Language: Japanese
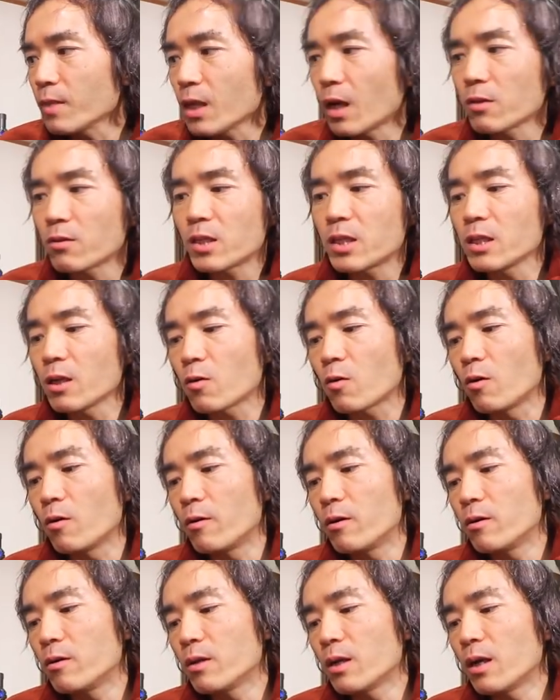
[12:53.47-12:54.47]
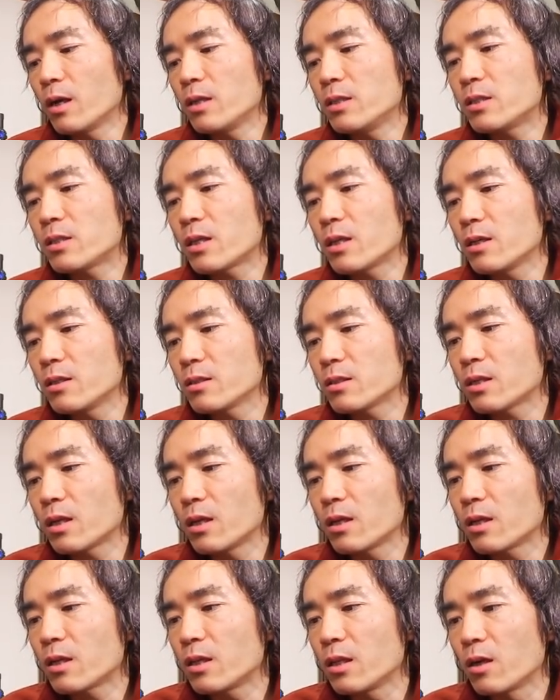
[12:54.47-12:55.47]
あときなこ愛知県
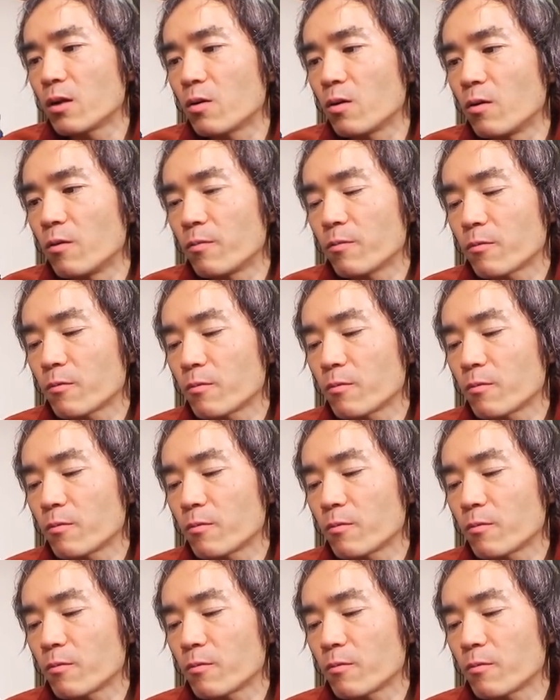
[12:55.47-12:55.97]
産きなこ